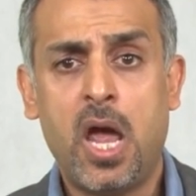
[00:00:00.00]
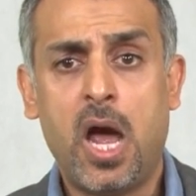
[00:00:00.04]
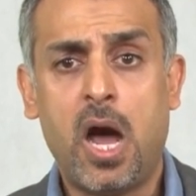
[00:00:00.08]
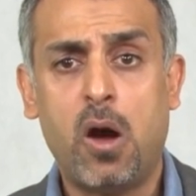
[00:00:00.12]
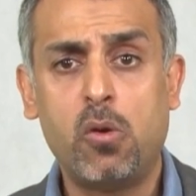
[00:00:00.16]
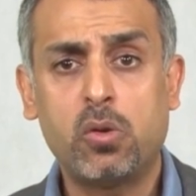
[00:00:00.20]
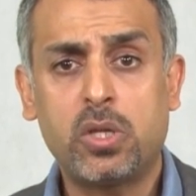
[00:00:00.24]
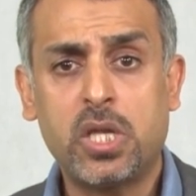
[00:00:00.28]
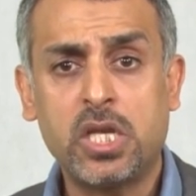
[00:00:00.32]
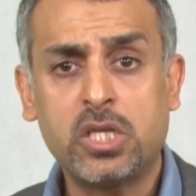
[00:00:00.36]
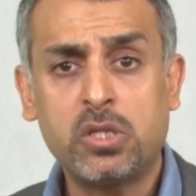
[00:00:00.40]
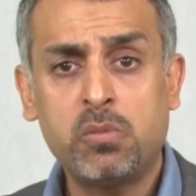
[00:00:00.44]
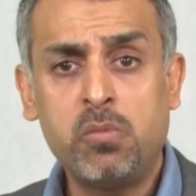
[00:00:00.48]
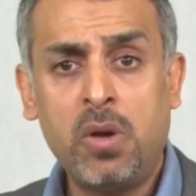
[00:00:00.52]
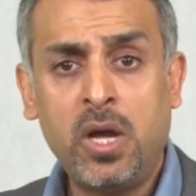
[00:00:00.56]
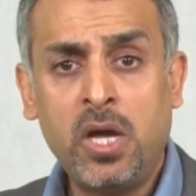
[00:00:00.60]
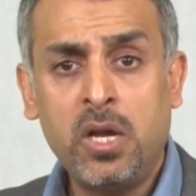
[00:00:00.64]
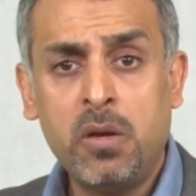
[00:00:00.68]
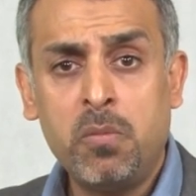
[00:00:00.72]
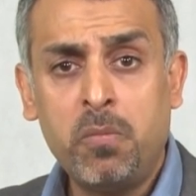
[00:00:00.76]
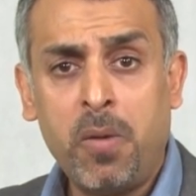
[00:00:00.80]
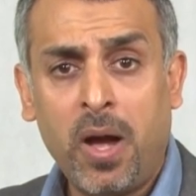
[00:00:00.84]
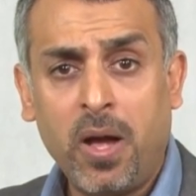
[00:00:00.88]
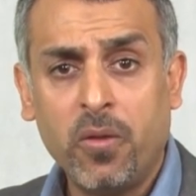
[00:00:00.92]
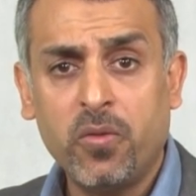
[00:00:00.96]
أو تسمع
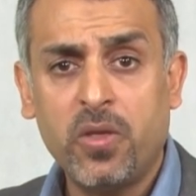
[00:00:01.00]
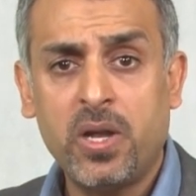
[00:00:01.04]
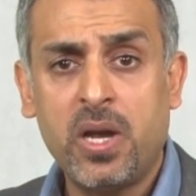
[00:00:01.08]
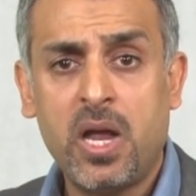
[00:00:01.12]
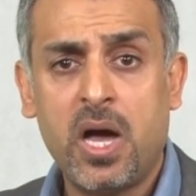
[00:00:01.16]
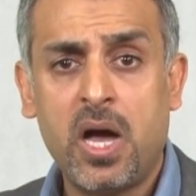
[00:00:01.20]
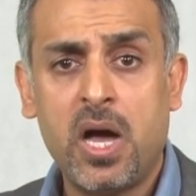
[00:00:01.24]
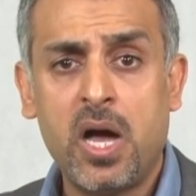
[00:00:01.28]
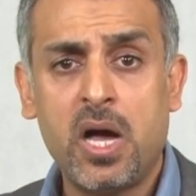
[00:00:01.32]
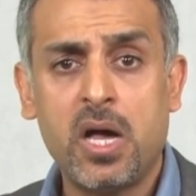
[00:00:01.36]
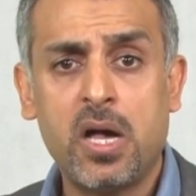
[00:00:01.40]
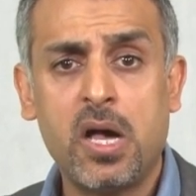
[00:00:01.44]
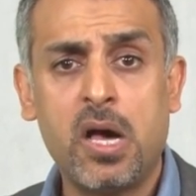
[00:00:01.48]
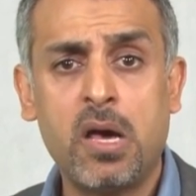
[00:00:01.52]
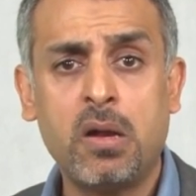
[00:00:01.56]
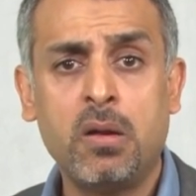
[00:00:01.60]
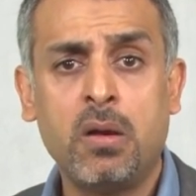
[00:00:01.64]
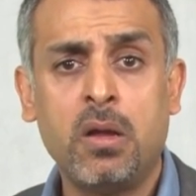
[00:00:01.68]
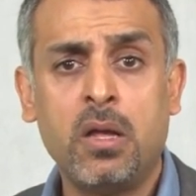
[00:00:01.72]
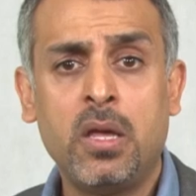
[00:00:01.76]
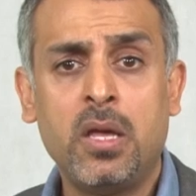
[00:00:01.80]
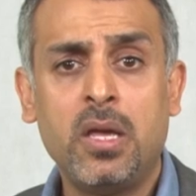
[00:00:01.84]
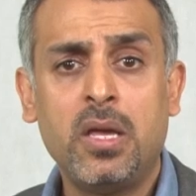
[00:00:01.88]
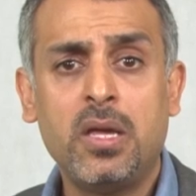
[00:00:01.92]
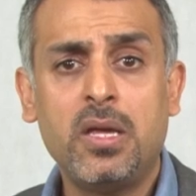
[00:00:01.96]
البعض الآخر
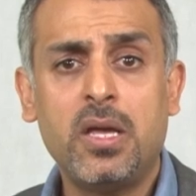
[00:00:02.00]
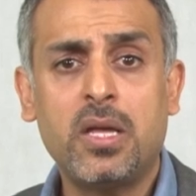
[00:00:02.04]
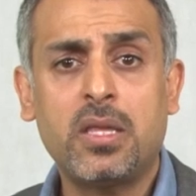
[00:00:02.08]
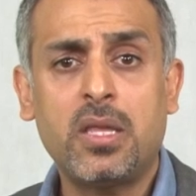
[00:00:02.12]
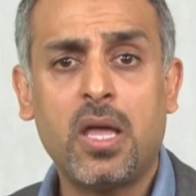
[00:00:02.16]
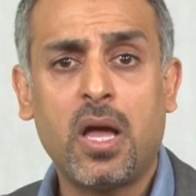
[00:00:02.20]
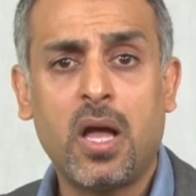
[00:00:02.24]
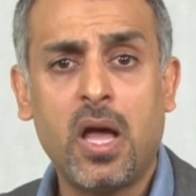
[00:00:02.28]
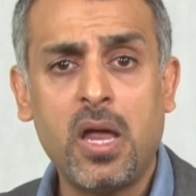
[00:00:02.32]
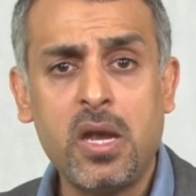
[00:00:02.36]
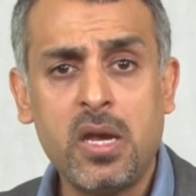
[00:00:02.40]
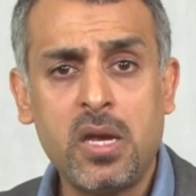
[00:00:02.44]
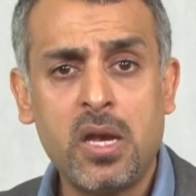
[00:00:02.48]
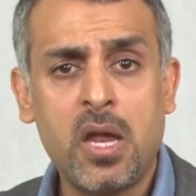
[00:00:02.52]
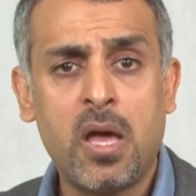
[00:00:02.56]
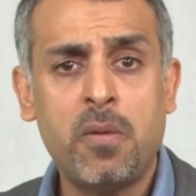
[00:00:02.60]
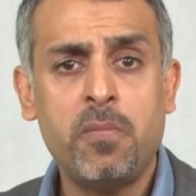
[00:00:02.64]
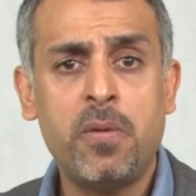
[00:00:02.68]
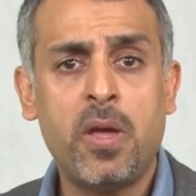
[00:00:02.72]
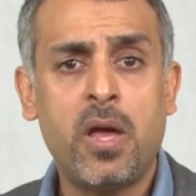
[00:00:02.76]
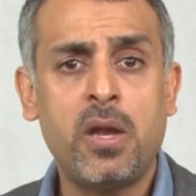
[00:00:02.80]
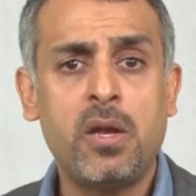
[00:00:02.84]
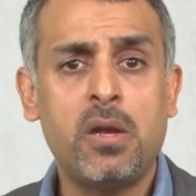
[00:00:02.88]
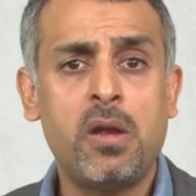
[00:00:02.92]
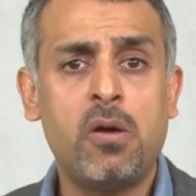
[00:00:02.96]
يتغنى
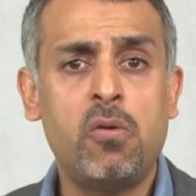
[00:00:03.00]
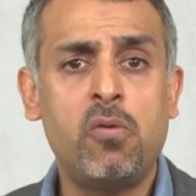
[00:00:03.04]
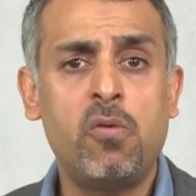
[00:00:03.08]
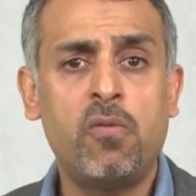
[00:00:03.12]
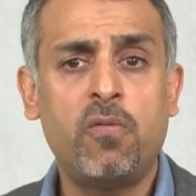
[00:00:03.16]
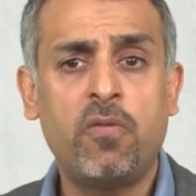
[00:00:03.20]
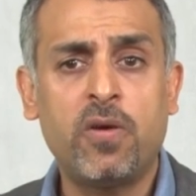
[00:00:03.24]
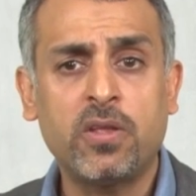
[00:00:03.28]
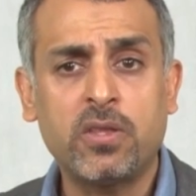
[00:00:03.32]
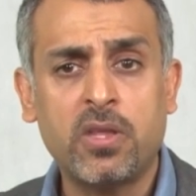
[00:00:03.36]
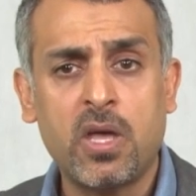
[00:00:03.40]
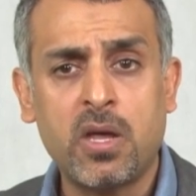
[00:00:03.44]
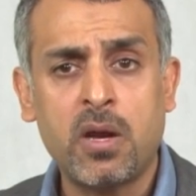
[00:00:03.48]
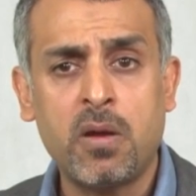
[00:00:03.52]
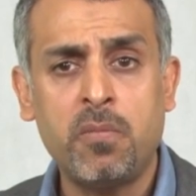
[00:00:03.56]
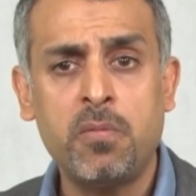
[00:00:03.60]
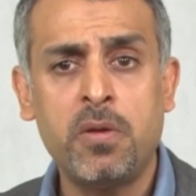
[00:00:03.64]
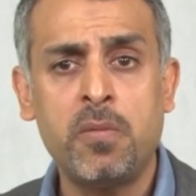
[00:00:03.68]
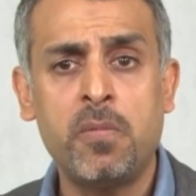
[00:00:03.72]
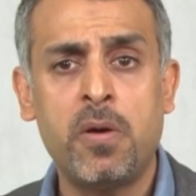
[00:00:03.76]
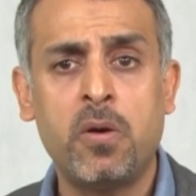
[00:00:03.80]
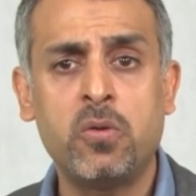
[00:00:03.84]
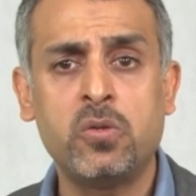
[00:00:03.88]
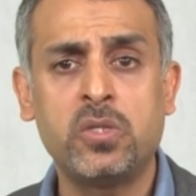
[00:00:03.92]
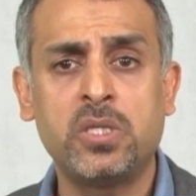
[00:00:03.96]
بأنه فطر
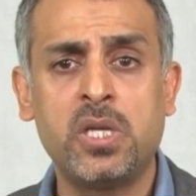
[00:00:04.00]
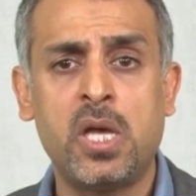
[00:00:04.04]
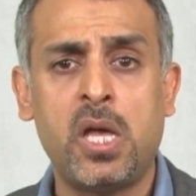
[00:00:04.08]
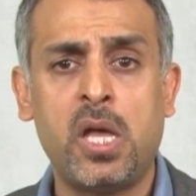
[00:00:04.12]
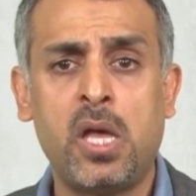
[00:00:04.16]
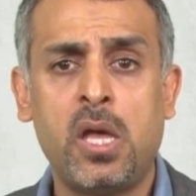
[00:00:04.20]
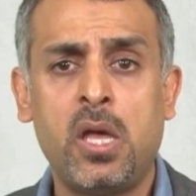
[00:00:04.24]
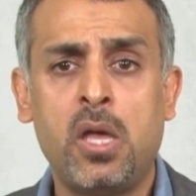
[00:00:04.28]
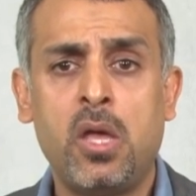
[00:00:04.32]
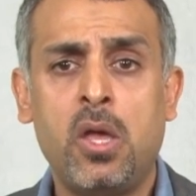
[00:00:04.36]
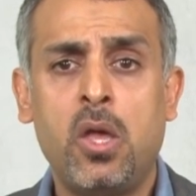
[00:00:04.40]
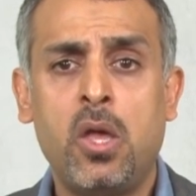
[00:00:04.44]
بموزة